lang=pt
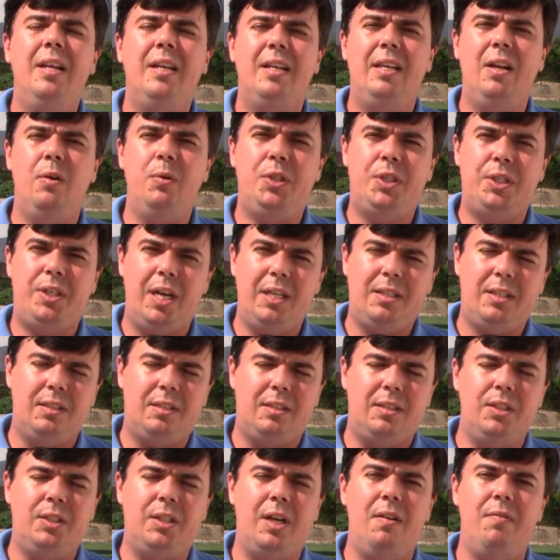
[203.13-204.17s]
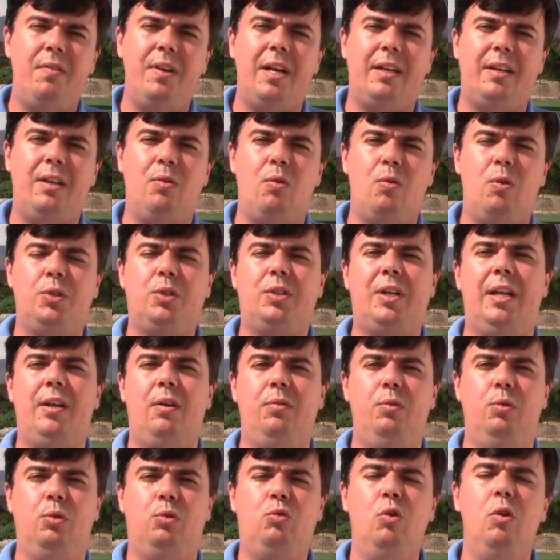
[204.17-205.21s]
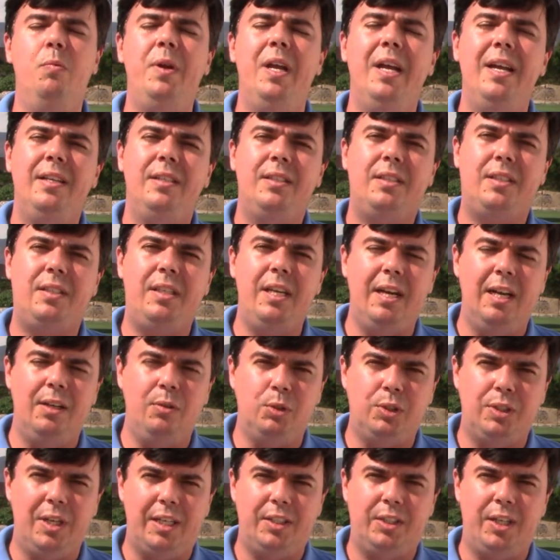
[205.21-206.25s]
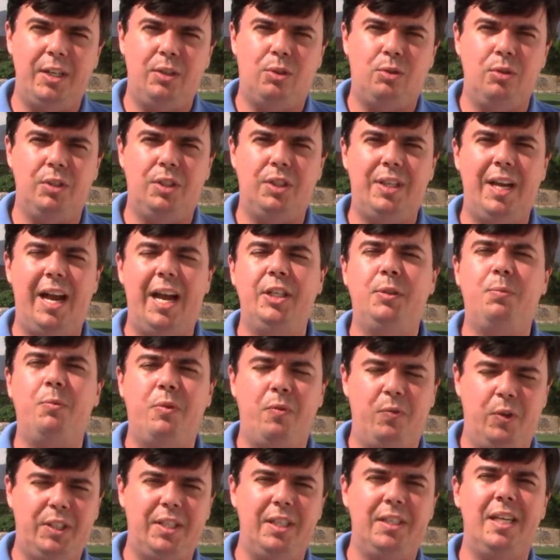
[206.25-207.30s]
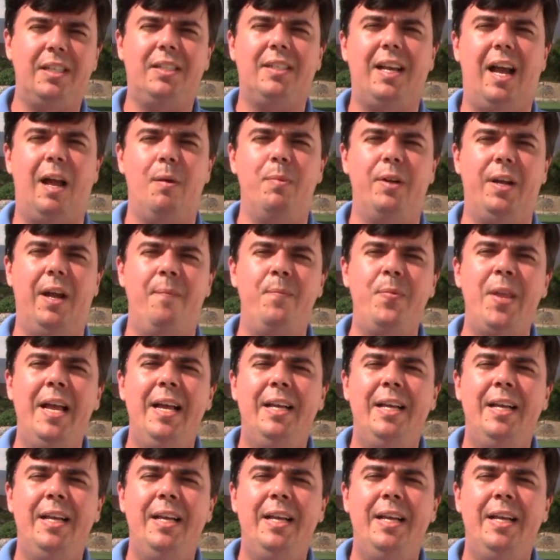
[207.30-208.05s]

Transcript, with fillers: Não esqueça de se inscrever aqui no nosso canal no YouTube, siga-nos nas redes sociais, porque você já sabe, né?